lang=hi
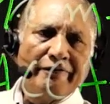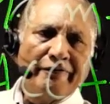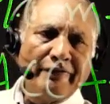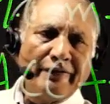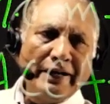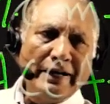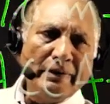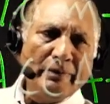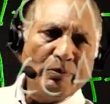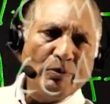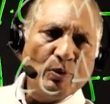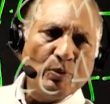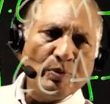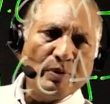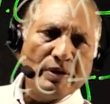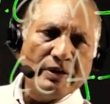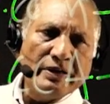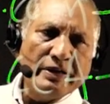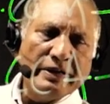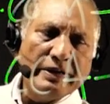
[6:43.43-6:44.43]
फाइव
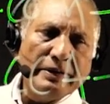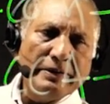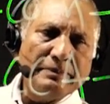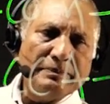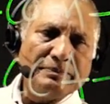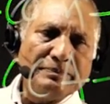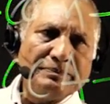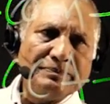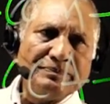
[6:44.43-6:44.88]
पेपर देने हैं